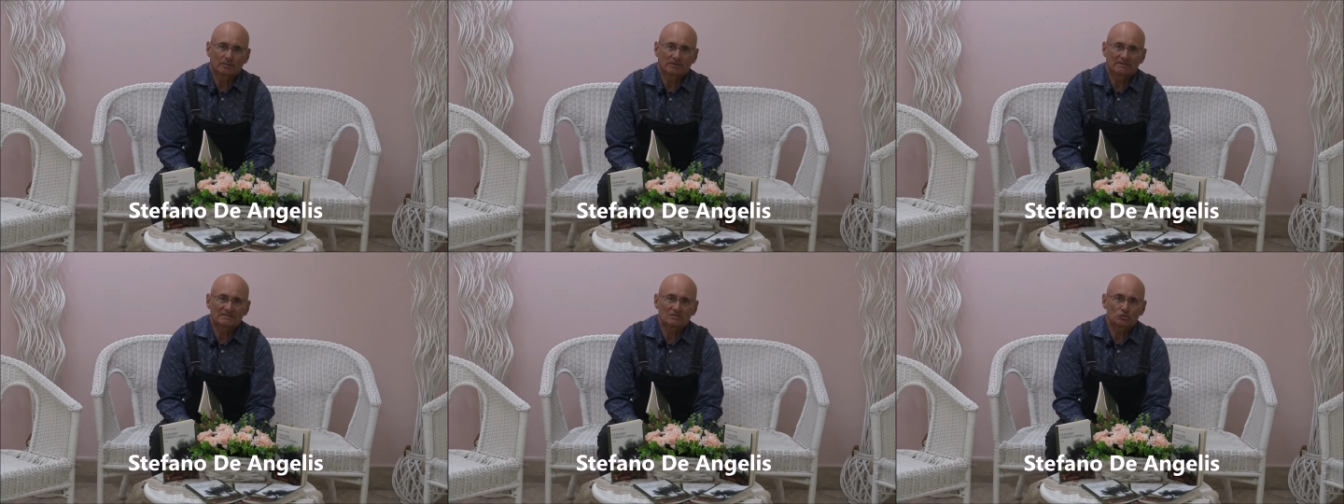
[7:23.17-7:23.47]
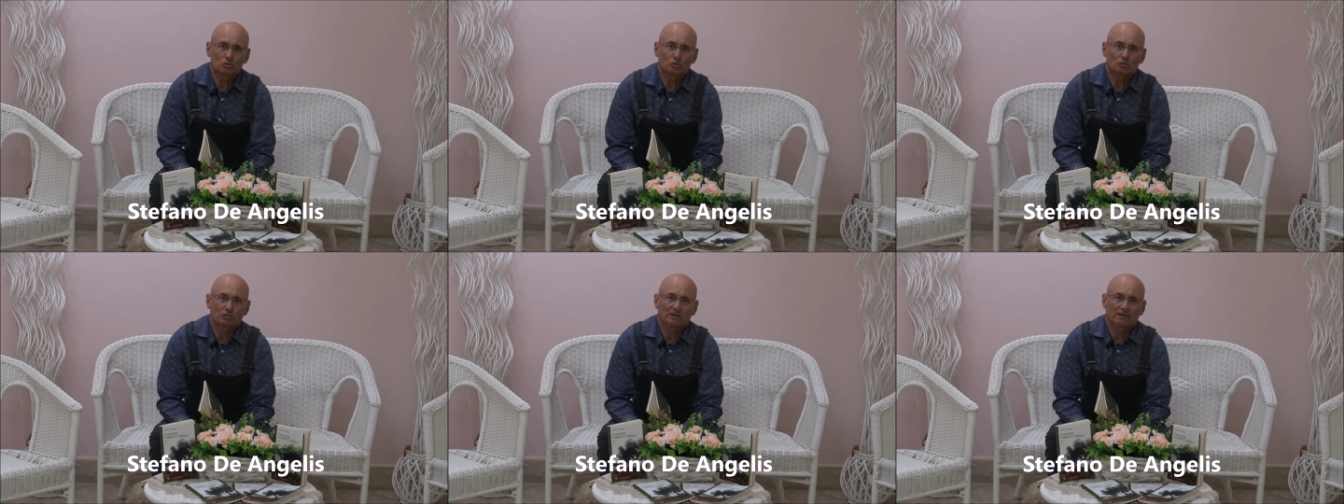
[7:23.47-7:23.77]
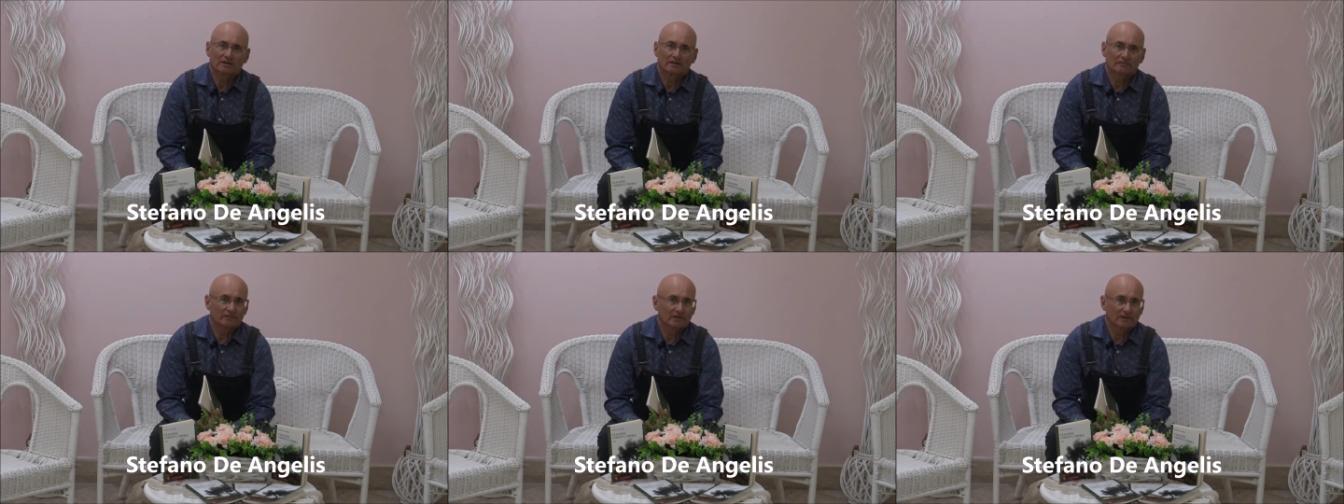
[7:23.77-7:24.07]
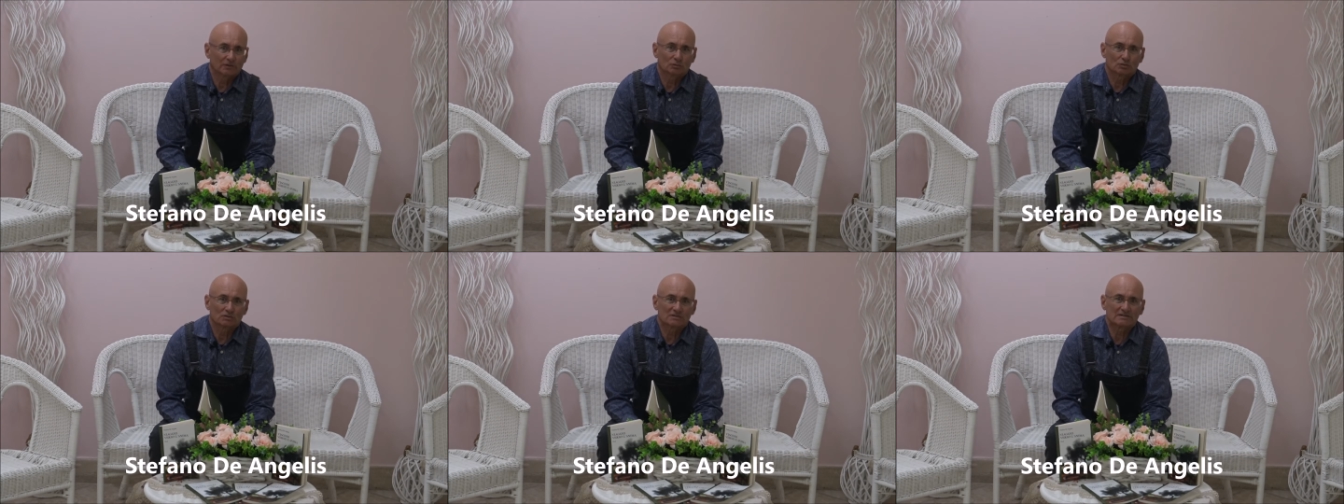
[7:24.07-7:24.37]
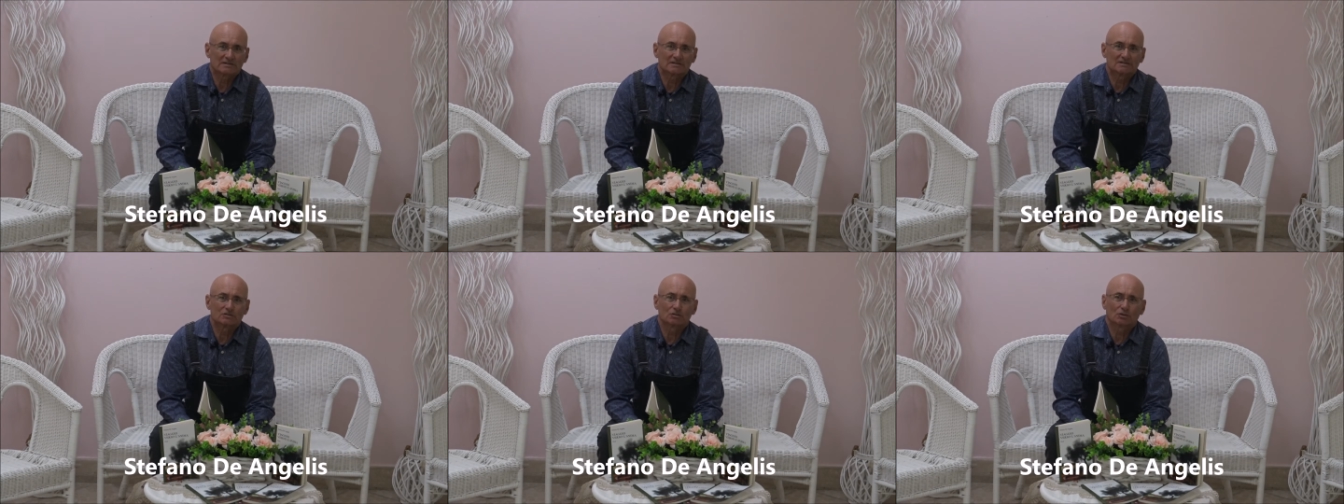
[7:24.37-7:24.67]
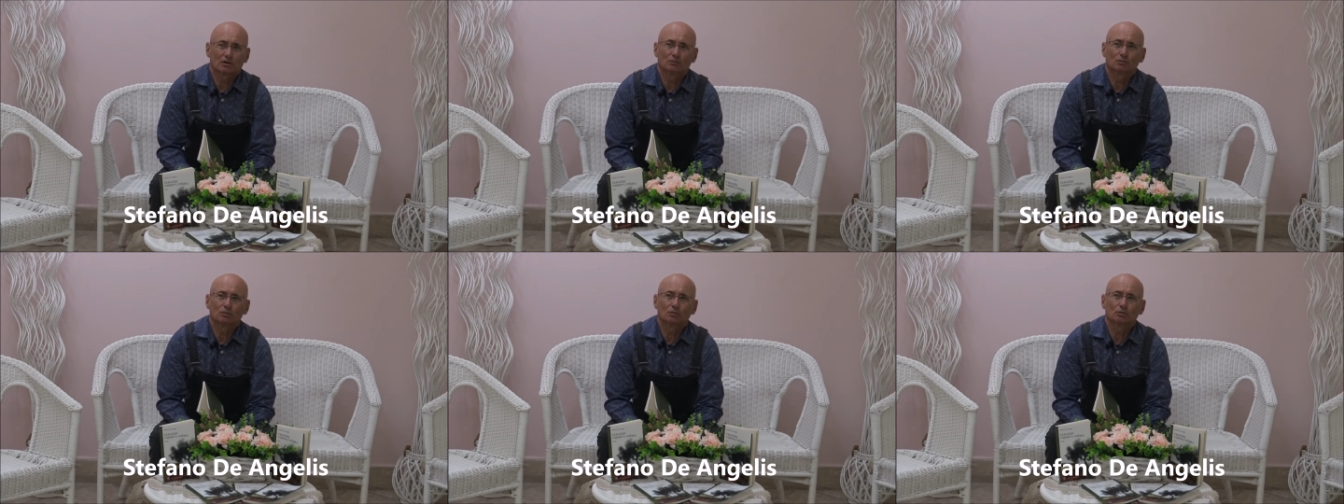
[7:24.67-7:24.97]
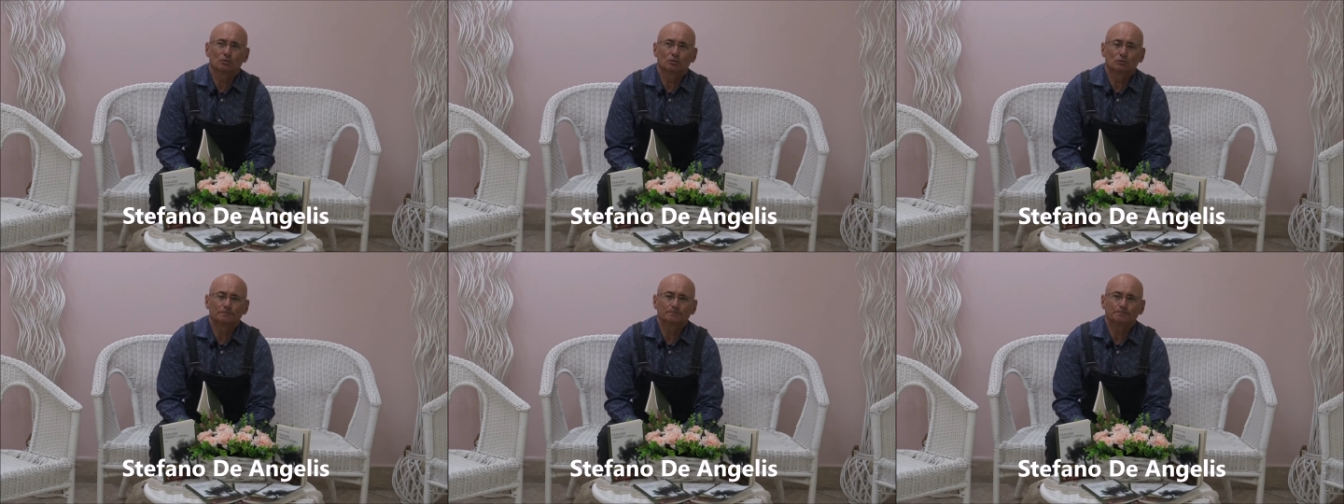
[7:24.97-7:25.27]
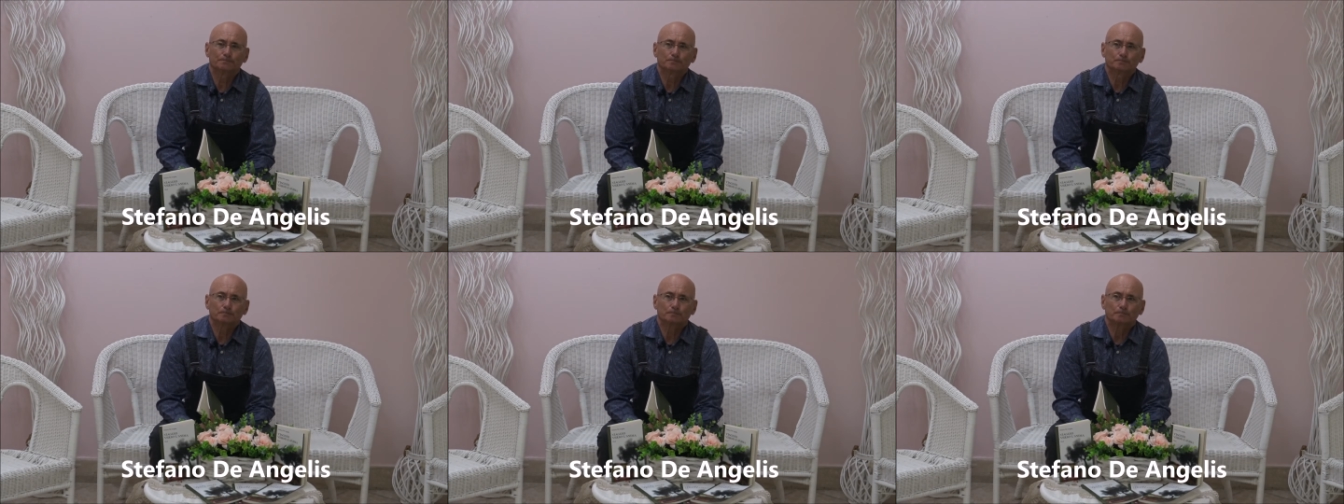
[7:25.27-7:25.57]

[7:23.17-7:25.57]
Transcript: persone che fanno lo stesso lavoro